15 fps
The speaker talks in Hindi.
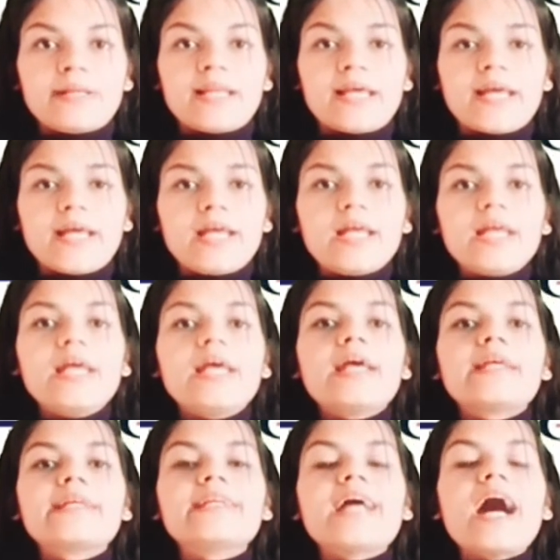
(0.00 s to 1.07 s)
है
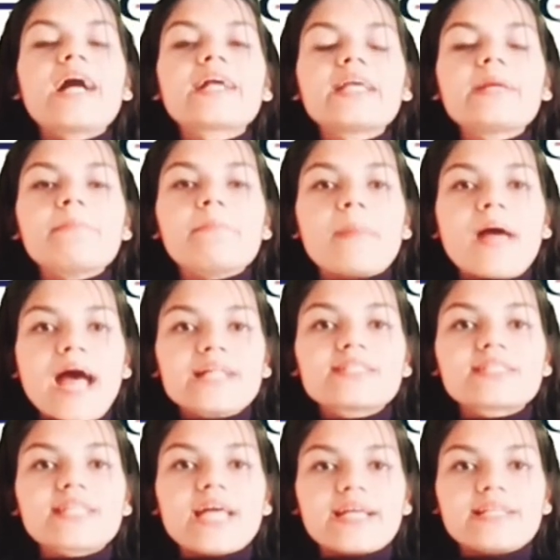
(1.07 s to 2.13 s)
यहाँ की बैच
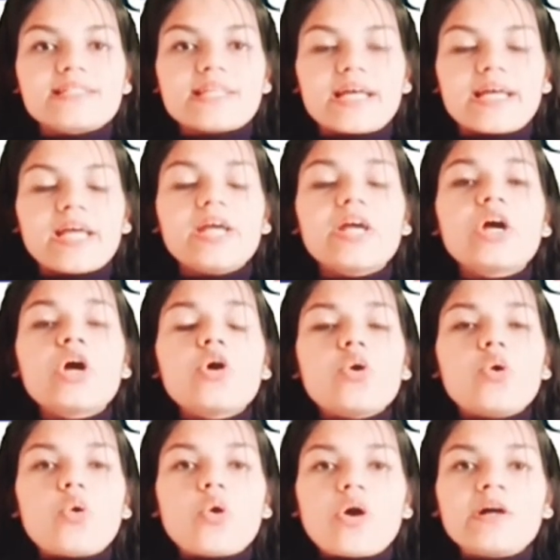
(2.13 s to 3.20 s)
साइज़ है
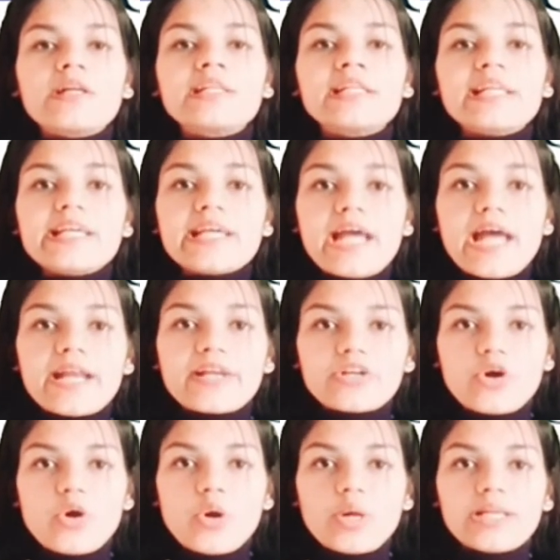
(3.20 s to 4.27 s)
ओनली एंड
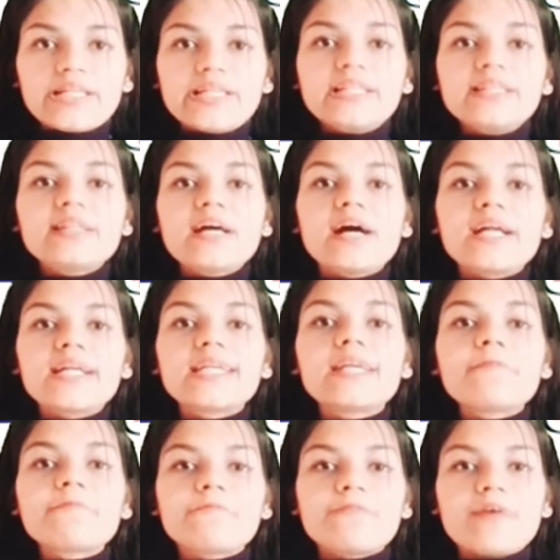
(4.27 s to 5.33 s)
ओनली
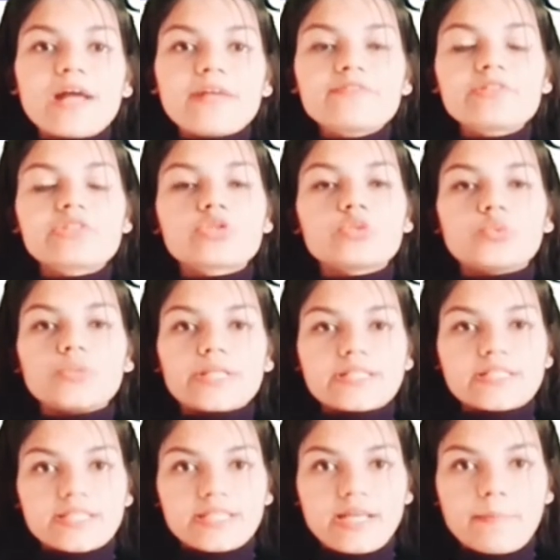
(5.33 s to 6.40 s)
थर्टी फाइव
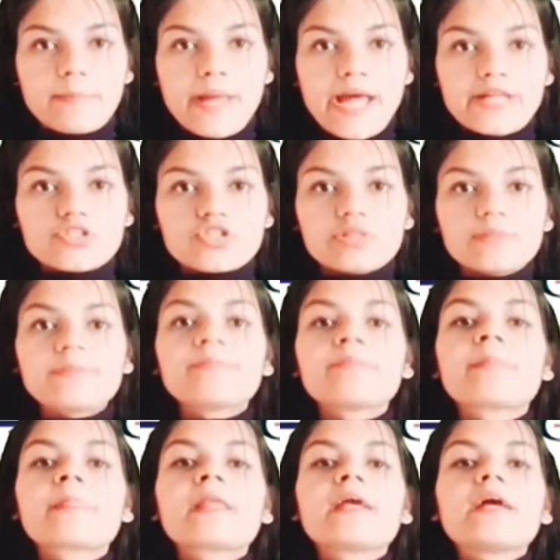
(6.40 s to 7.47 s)
स्टूडेंट्स इन अ बैच
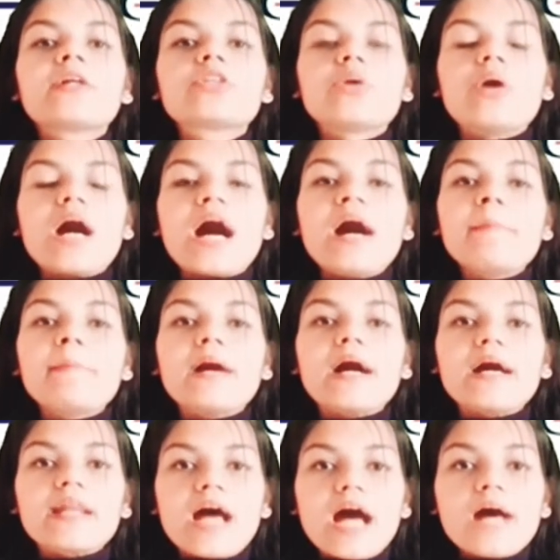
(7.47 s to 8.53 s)
तो आप
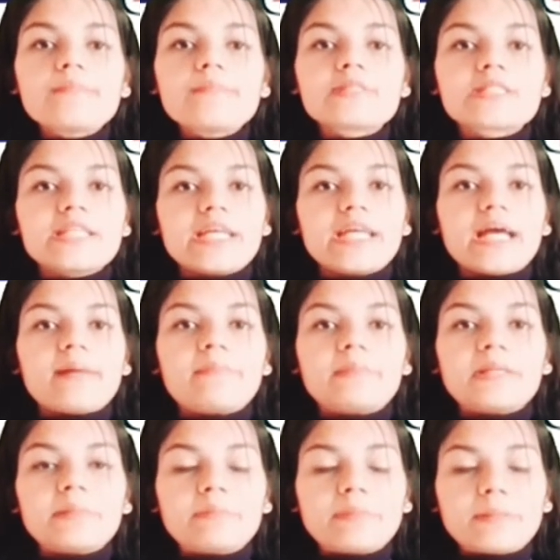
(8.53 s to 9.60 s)
आराम से
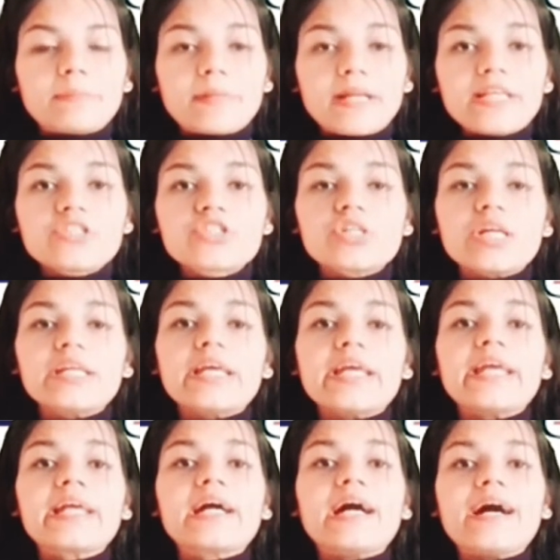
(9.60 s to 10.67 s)
अपनी प्रिपरेशन
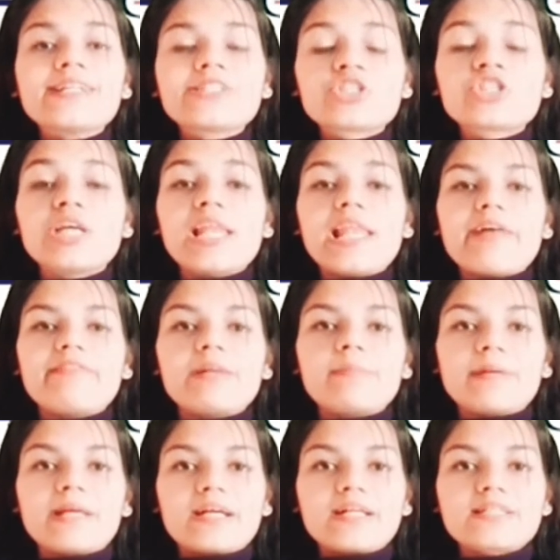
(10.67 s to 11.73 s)
एक अच्छे लेवल
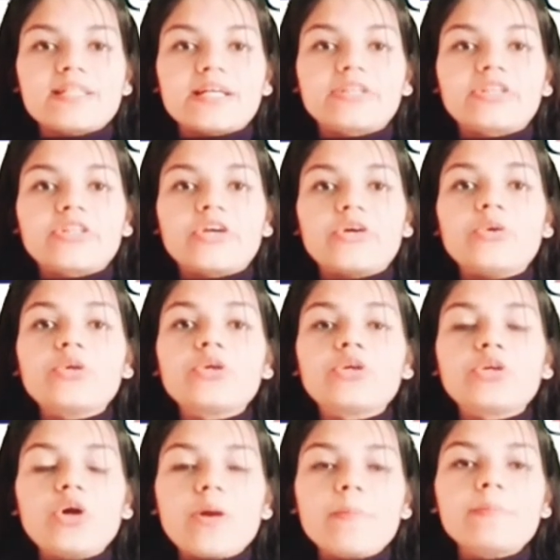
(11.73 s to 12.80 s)
पे कर सकते हो
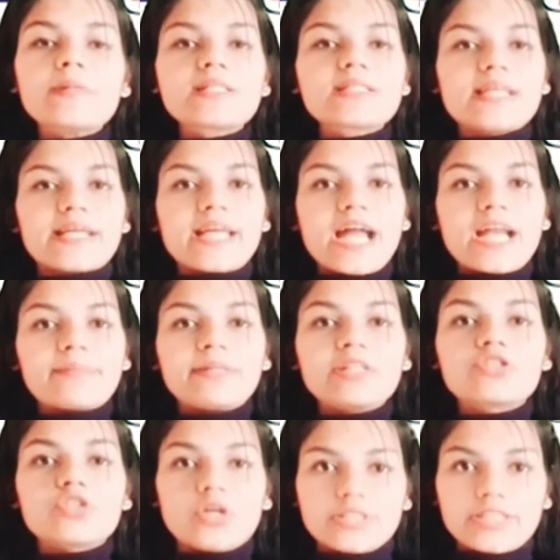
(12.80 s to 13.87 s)
टॉपर्स अकेडमी
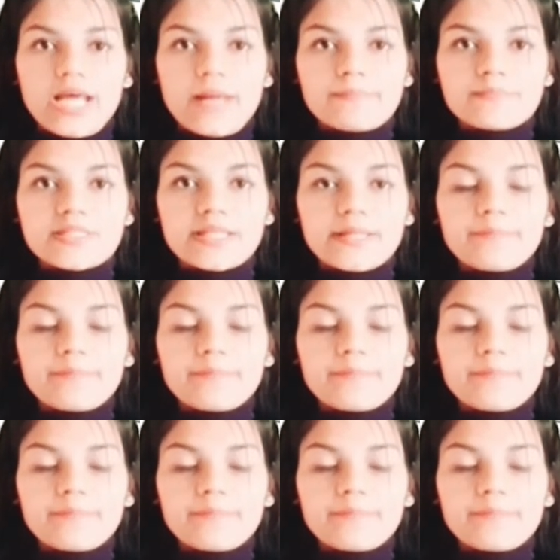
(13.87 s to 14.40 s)
डॉट ऐप से